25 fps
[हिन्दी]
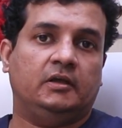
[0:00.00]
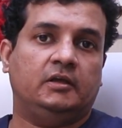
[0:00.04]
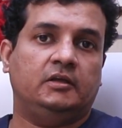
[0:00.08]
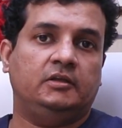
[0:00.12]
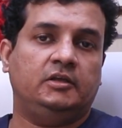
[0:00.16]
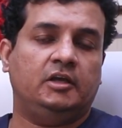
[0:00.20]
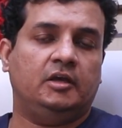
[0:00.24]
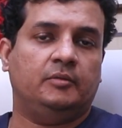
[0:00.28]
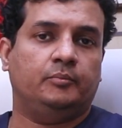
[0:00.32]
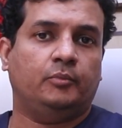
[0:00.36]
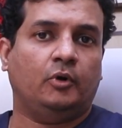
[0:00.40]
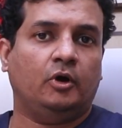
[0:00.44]

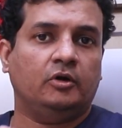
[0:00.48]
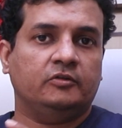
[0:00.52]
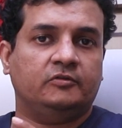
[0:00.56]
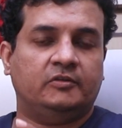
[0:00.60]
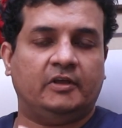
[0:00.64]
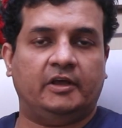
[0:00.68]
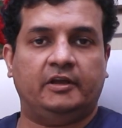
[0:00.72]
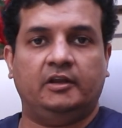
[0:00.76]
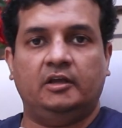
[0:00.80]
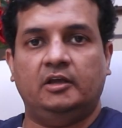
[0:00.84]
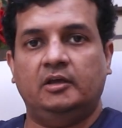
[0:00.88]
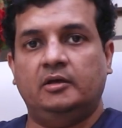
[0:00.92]
ये बहुत
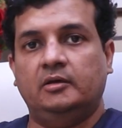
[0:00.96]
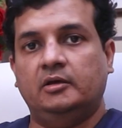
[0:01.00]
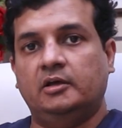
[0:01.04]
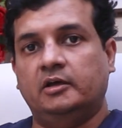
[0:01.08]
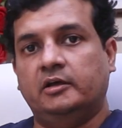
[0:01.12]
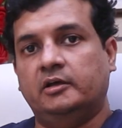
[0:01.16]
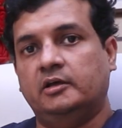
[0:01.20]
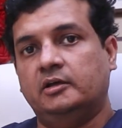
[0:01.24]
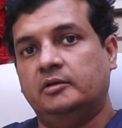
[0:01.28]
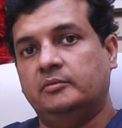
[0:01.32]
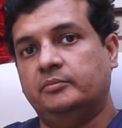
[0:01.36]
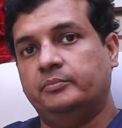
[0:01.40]
सारे
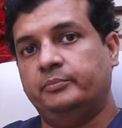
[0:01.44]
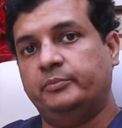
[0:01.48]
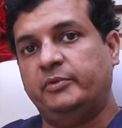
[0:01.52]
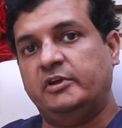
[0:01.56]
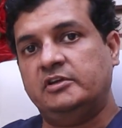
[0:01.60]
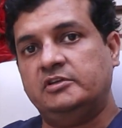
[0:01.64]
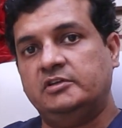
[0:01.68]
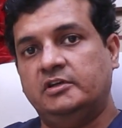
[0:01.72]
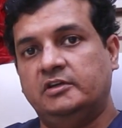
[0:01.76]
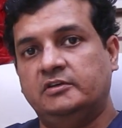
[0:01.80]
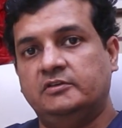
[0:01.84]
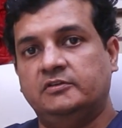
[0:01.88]

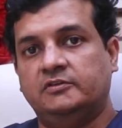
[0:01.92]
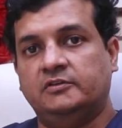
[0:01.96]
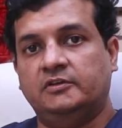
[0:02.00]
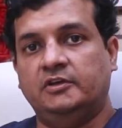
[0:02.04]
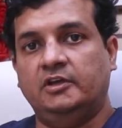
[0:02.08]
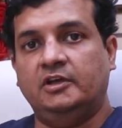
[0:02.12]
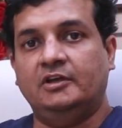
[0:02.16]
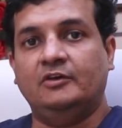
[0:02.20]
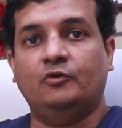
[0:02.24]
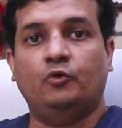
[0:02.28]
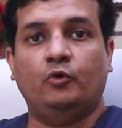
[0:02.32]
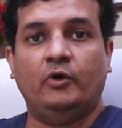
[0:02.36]
पेशेंट्स
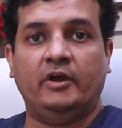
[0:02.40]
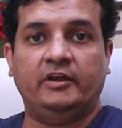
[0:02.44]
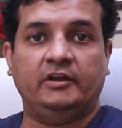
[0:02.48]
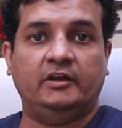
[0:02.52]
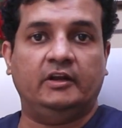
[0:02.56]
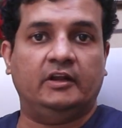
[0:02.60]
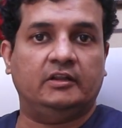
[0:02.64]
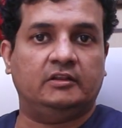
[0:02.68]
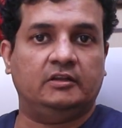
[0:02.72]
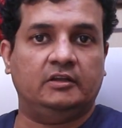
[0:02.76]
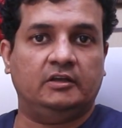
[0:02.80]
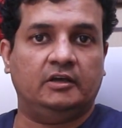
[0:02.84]
की इंक्वायरी
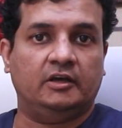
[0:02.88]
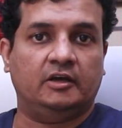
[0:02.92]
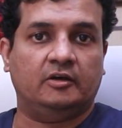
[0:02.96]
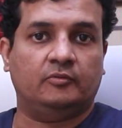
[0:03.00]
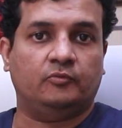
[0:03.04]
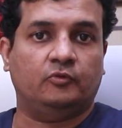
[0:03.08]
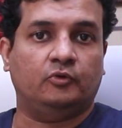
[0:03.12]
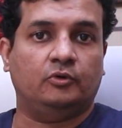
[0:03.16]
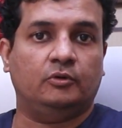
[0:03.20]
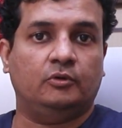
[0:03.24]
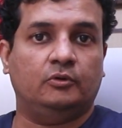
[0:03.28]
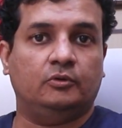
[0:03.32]
रहती है
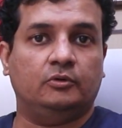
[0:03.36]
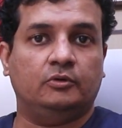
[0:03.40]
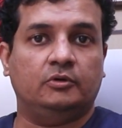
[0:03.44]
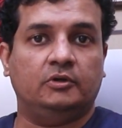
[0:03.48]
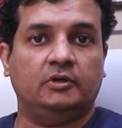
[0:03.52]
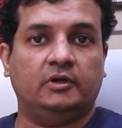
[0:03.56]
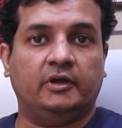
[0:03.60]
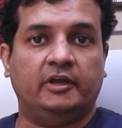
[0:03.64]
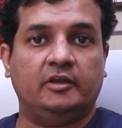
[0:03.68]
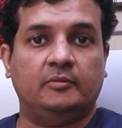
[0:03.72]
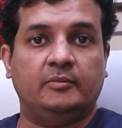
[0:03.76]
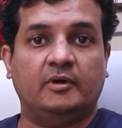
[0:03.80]
वो लोग
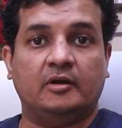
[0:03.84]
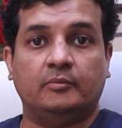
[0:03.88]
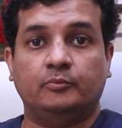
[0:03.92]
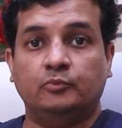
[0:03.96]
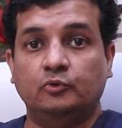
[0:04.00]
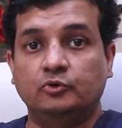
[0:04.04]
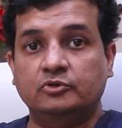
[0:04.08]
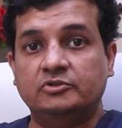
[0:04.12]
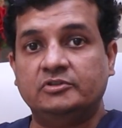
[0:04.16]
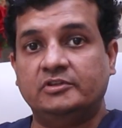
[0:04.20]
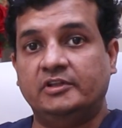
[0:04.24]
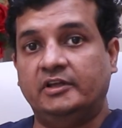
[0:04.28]
कई बार
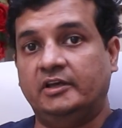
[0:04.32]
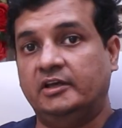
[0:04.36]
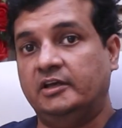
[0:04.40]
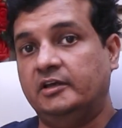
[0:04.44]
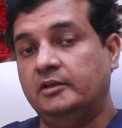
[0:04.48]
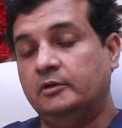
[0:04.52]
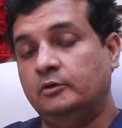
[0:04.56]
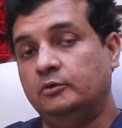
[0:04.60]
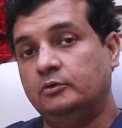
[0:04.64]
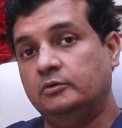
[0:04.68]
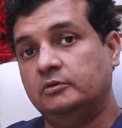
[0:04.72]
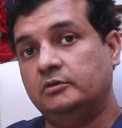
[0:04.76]
पूछते हैं
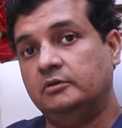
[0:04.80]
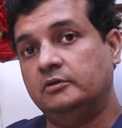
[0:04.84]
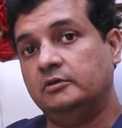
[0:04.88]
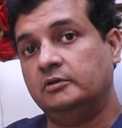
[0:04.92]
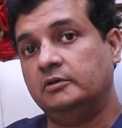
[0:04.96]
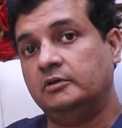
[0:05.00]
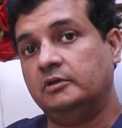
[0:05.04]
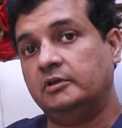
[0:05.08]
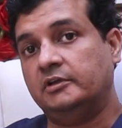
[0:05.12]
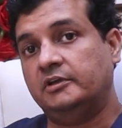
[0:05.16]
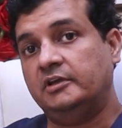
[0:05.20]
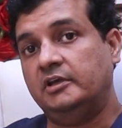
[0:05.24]
लोग
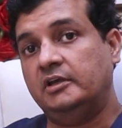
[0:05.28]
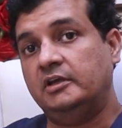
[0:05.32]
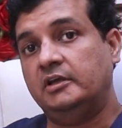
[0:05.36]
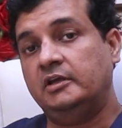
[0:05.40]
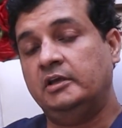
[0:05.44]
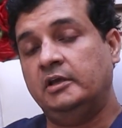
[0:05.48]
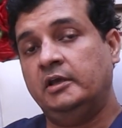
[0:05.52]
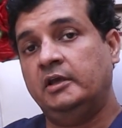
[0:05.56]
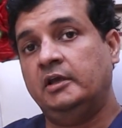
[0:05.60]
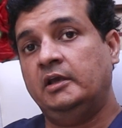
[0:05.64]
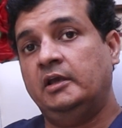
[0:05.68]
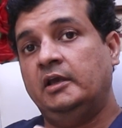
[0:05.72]
कि
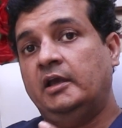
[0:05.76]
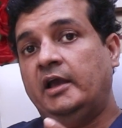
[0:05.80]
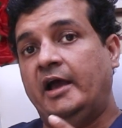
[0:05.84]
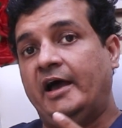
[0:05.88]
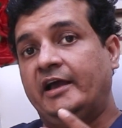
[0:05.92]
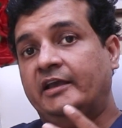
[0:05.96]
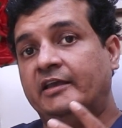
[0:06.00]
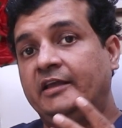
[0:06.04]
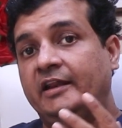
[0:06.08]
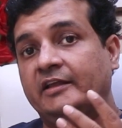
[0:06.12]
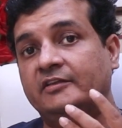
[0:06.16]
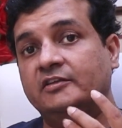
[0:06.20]

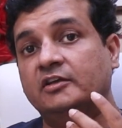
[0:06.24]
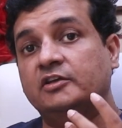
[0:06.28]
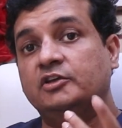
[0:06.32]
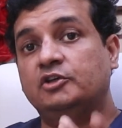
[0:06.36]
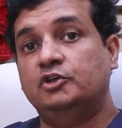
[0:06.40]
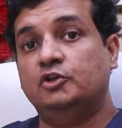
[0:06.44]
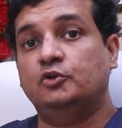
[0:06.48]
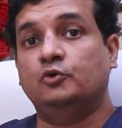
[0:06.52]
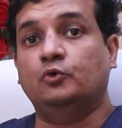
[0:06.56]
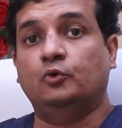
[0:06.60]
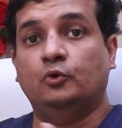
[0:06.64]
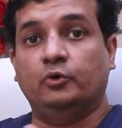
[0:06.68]
आखिर ऐसा
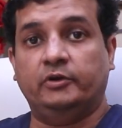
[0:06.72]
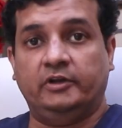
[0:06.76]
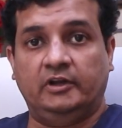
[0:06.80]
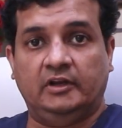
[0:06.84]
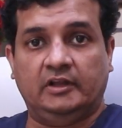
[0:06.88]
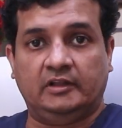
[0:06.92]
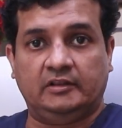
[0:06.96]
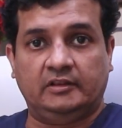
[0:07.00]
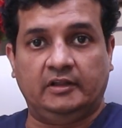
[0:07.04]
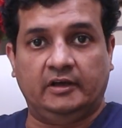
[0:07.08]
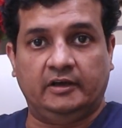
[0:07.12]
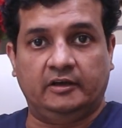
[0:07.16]
क्यों होने
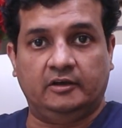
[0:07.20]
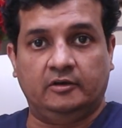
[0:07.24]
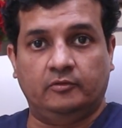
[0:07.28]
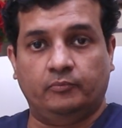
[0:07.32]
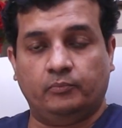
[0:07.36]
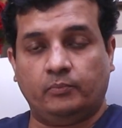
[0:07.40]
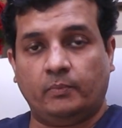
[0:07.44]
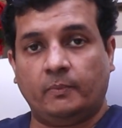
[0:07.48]
लगता है